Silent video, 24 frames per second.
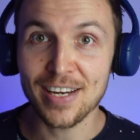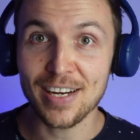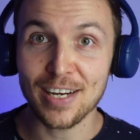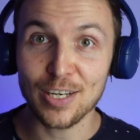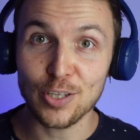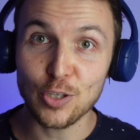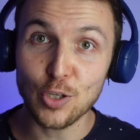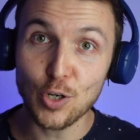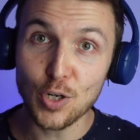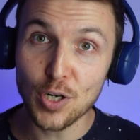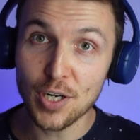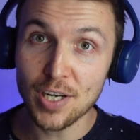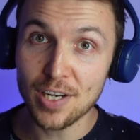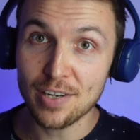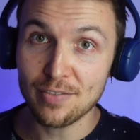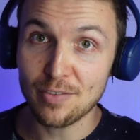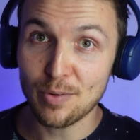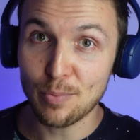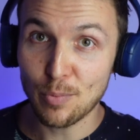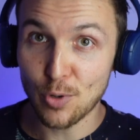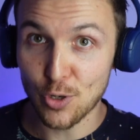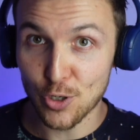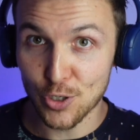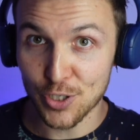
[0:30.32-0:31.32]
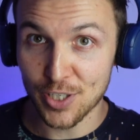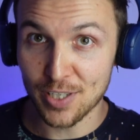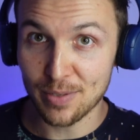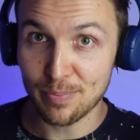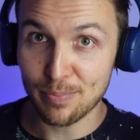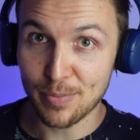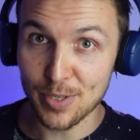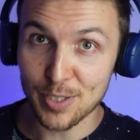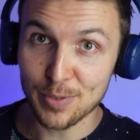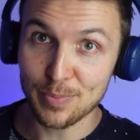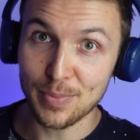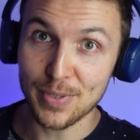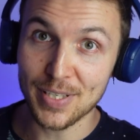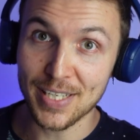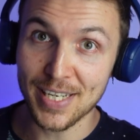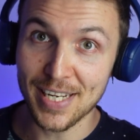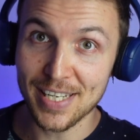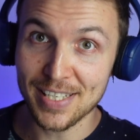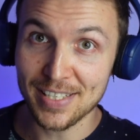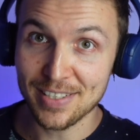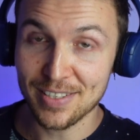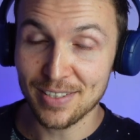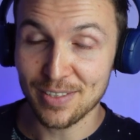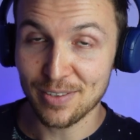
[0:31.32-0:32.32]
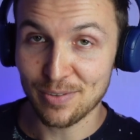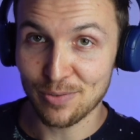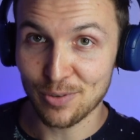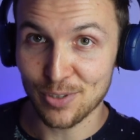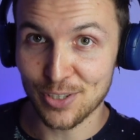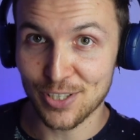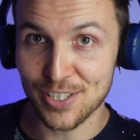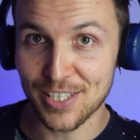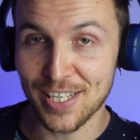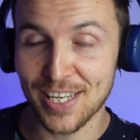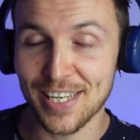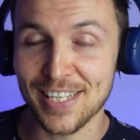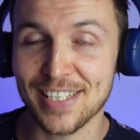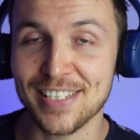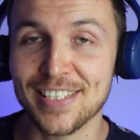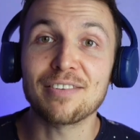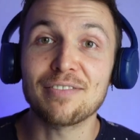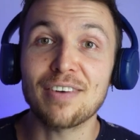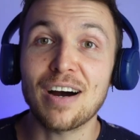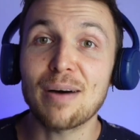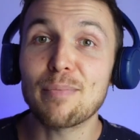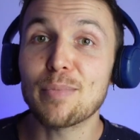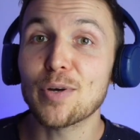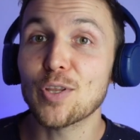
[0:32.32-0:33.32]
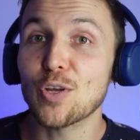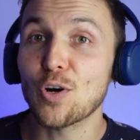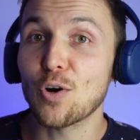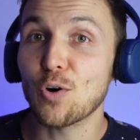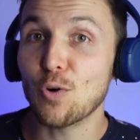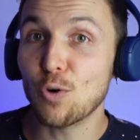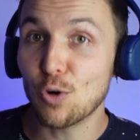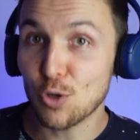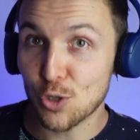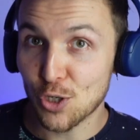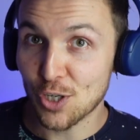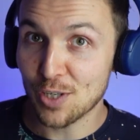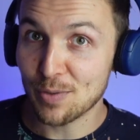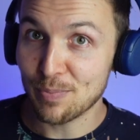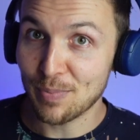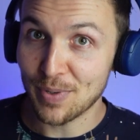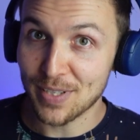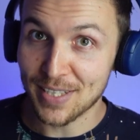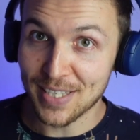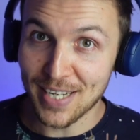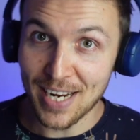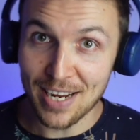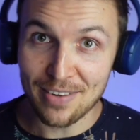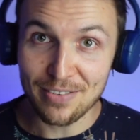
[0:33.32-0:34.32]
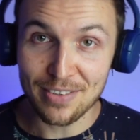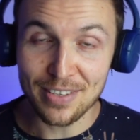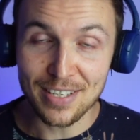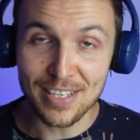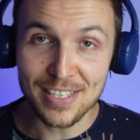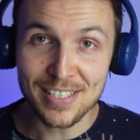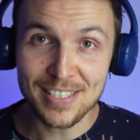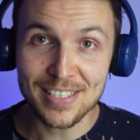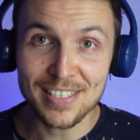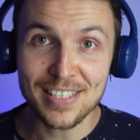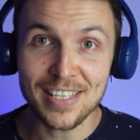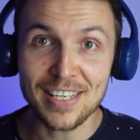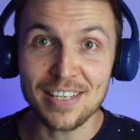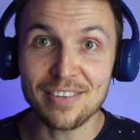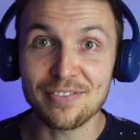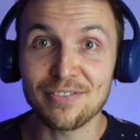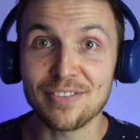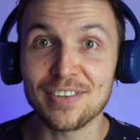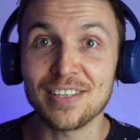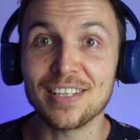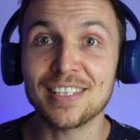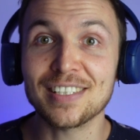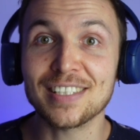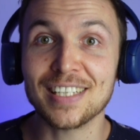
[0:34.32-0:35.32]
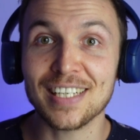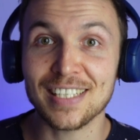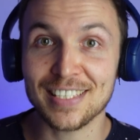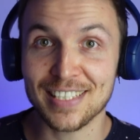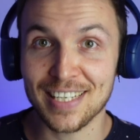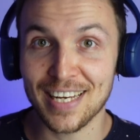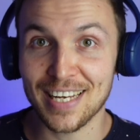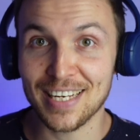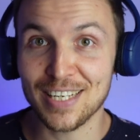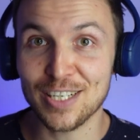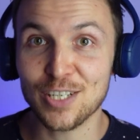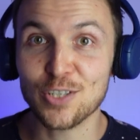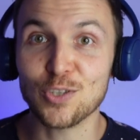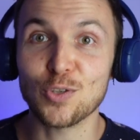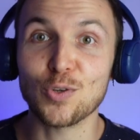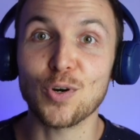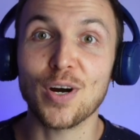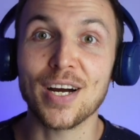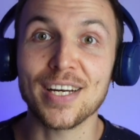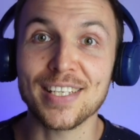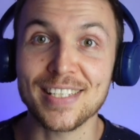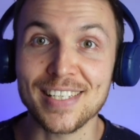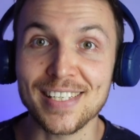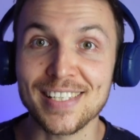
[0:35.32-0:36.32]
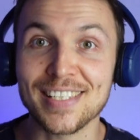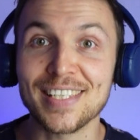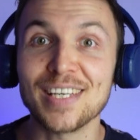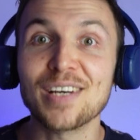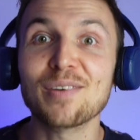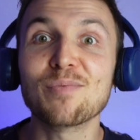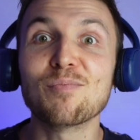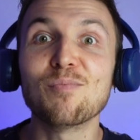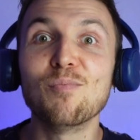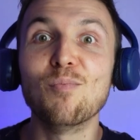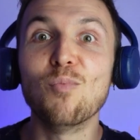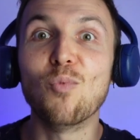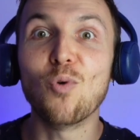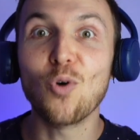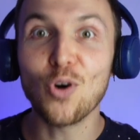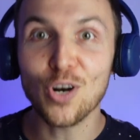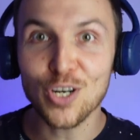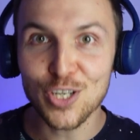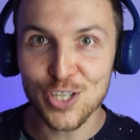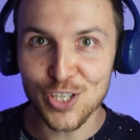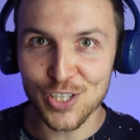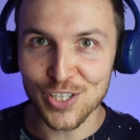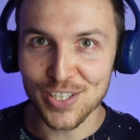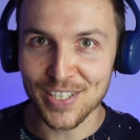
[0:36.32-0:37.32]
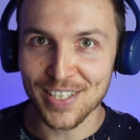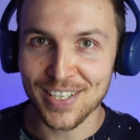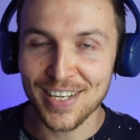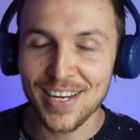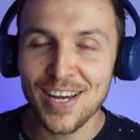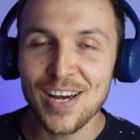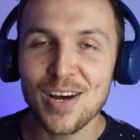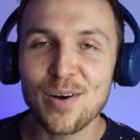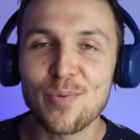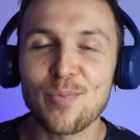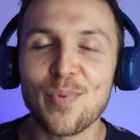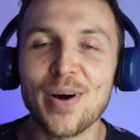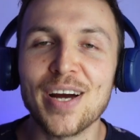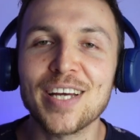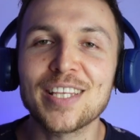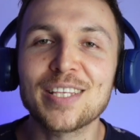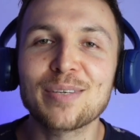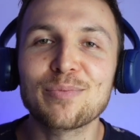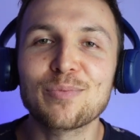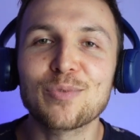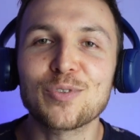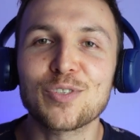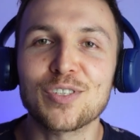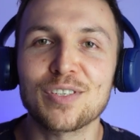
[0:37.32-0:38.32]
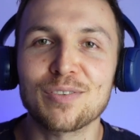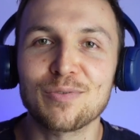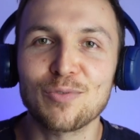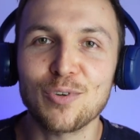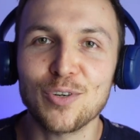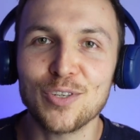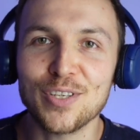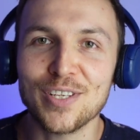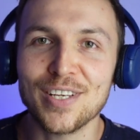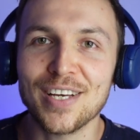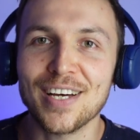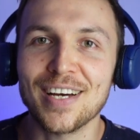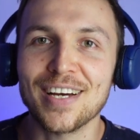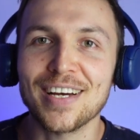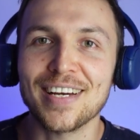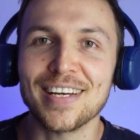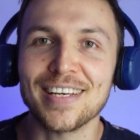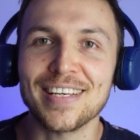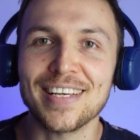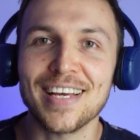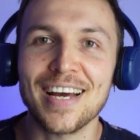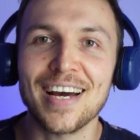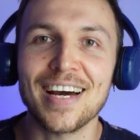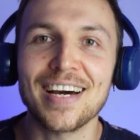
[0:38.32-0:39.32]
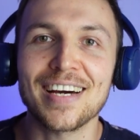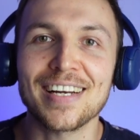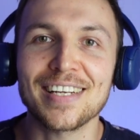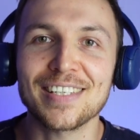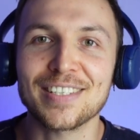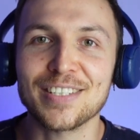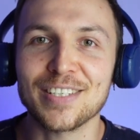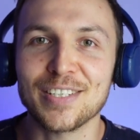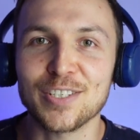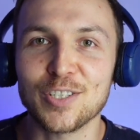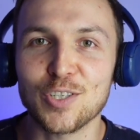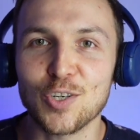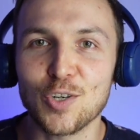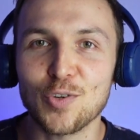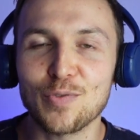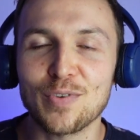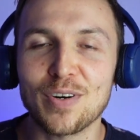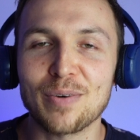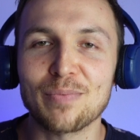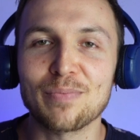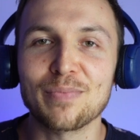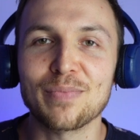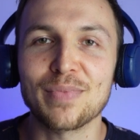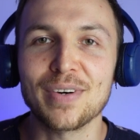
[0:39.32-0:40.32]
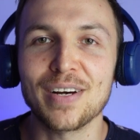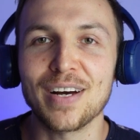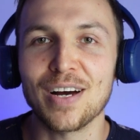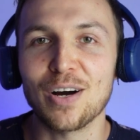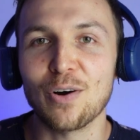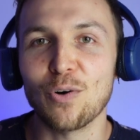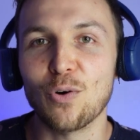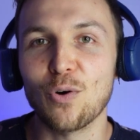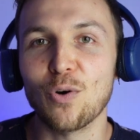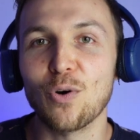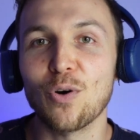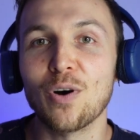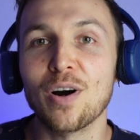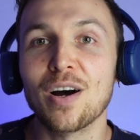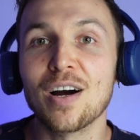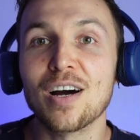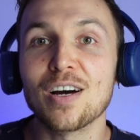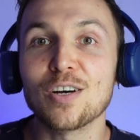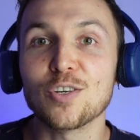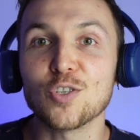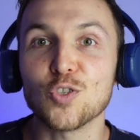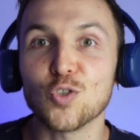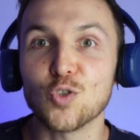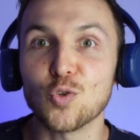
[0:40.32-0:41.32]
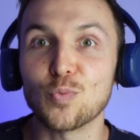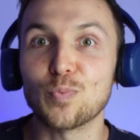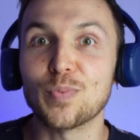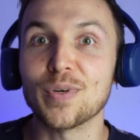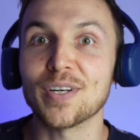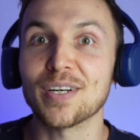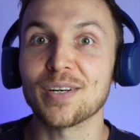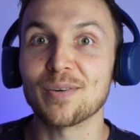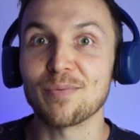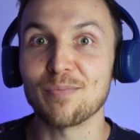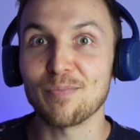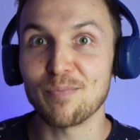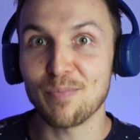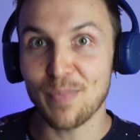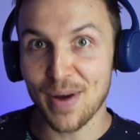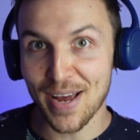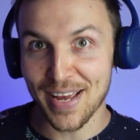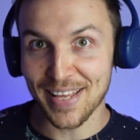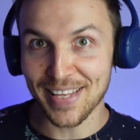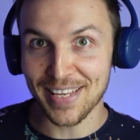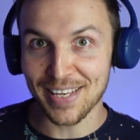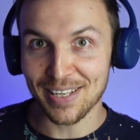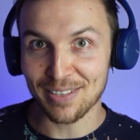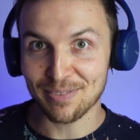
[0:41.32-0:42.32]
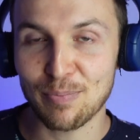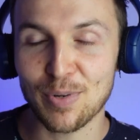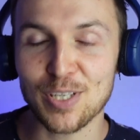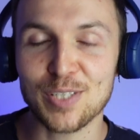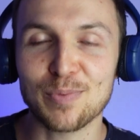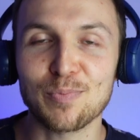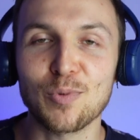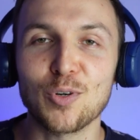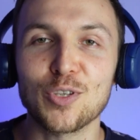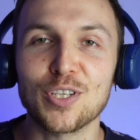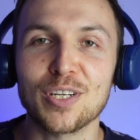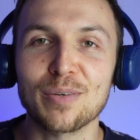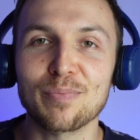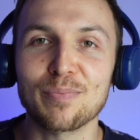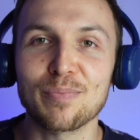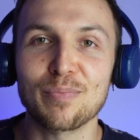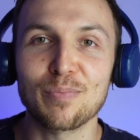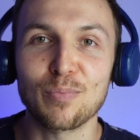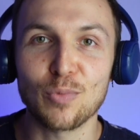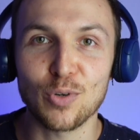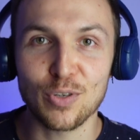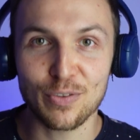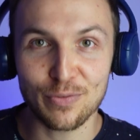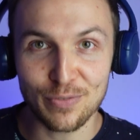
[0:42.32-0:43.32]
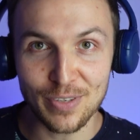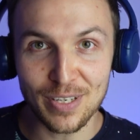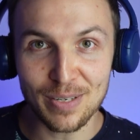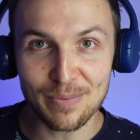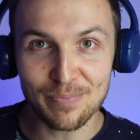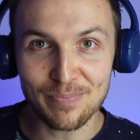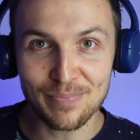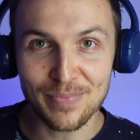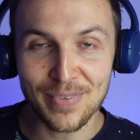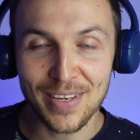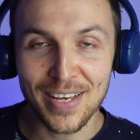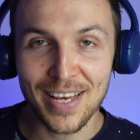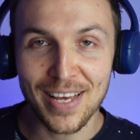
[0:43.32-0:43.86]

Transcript: которое вы можете посмотреть вот здесь. Вам оно очень понравилось, и вы сказали, что хотите больше. Поэтому сегодня я расскажу вам о Супермене. Посмотрим мультфильм,